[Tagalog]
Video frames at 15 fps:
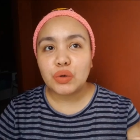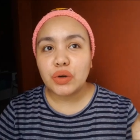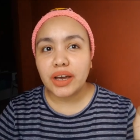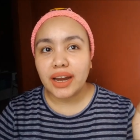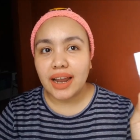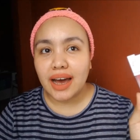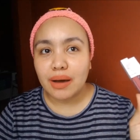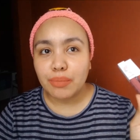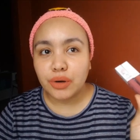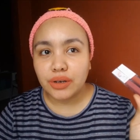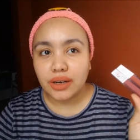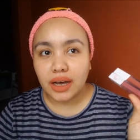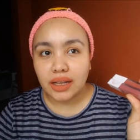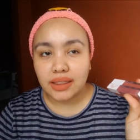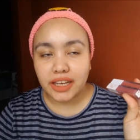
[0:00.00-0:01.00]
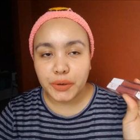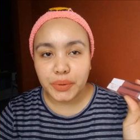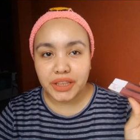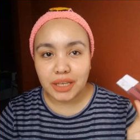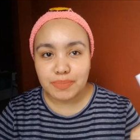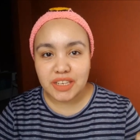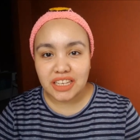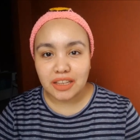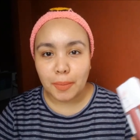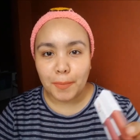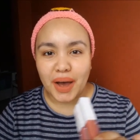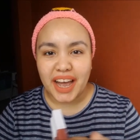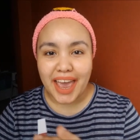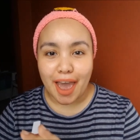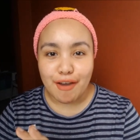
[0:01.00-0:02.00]
Kung kailangan mo ng liquid lipstick na
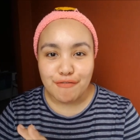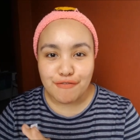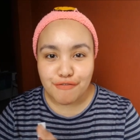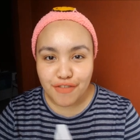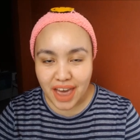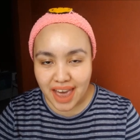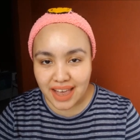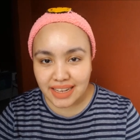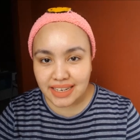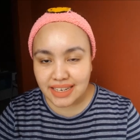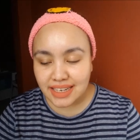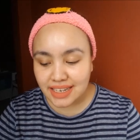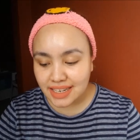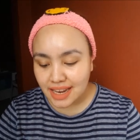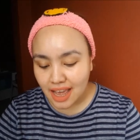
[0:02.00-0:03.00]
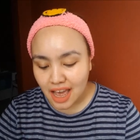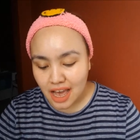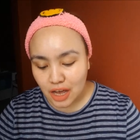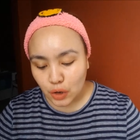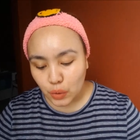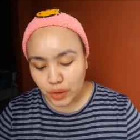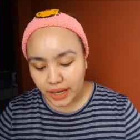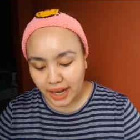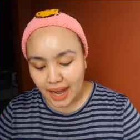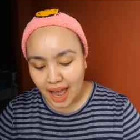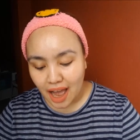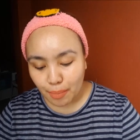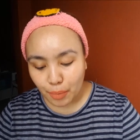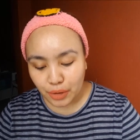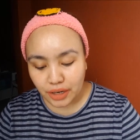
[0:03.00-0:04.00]
pang-event, kung
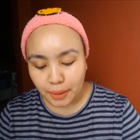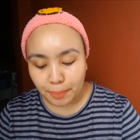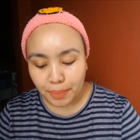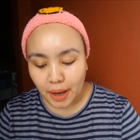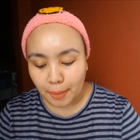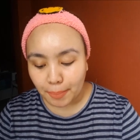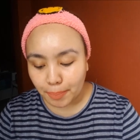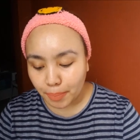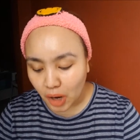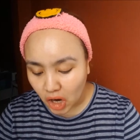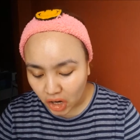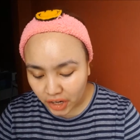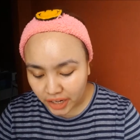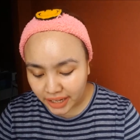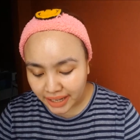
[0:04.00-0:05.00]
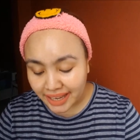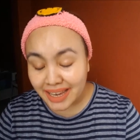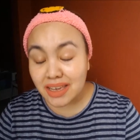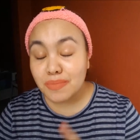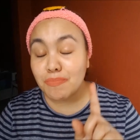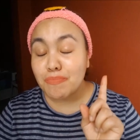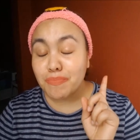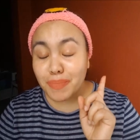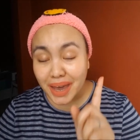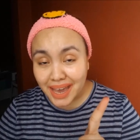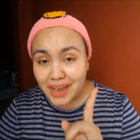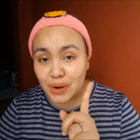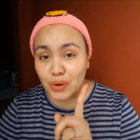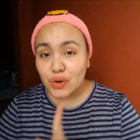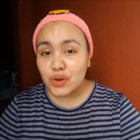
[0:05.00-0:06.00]
kailangan mo ng pang-party,
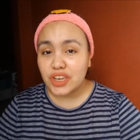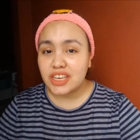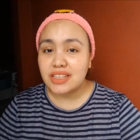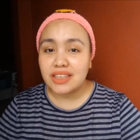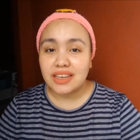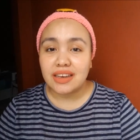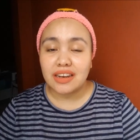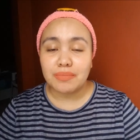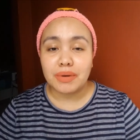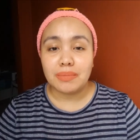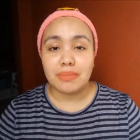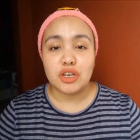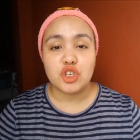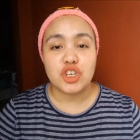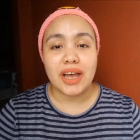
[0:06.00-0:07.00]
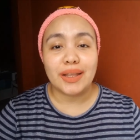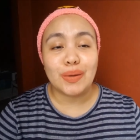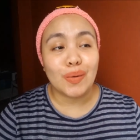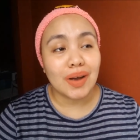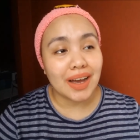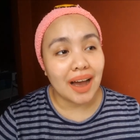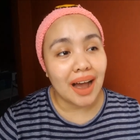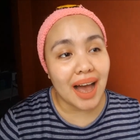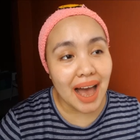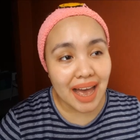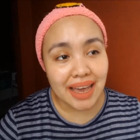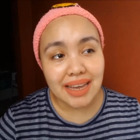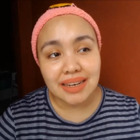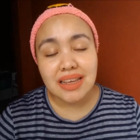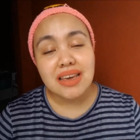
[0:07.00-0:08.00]
pero hindi ka naman masyadong
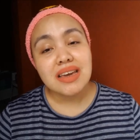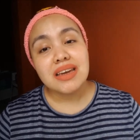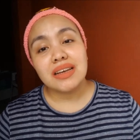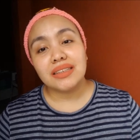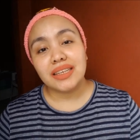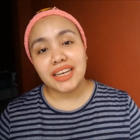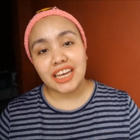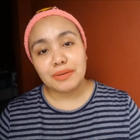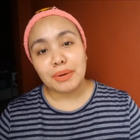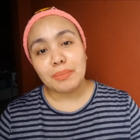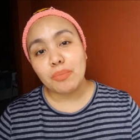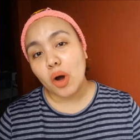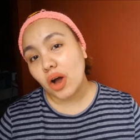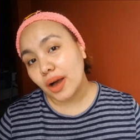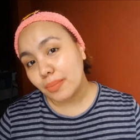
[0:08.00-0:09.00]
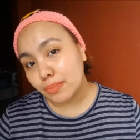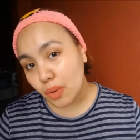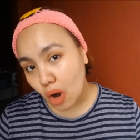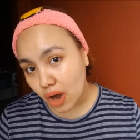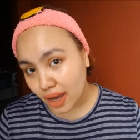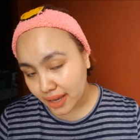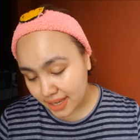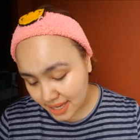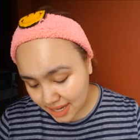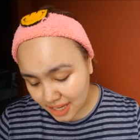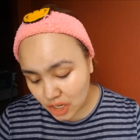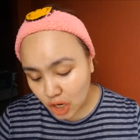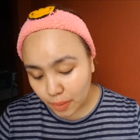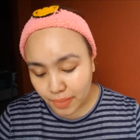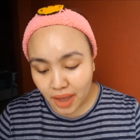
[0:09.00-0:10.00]
kakain, hindi ka naman bonggang-bonggang
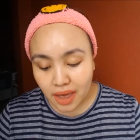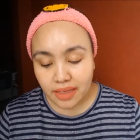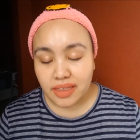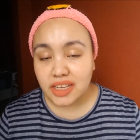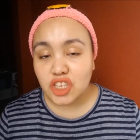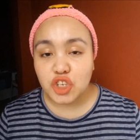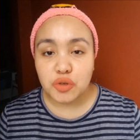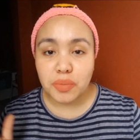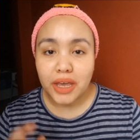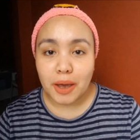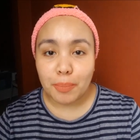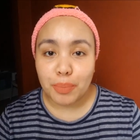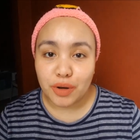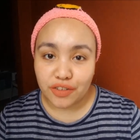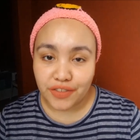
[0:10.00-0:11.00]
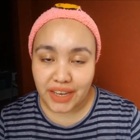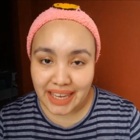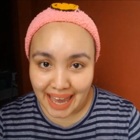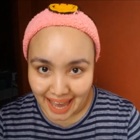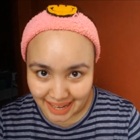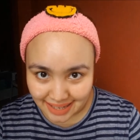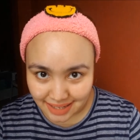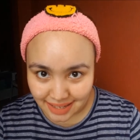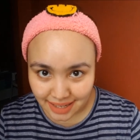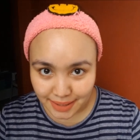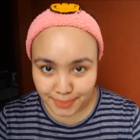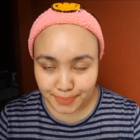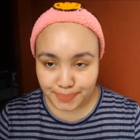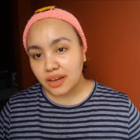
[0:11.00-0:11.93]
iinom, this could be a perfect candidate.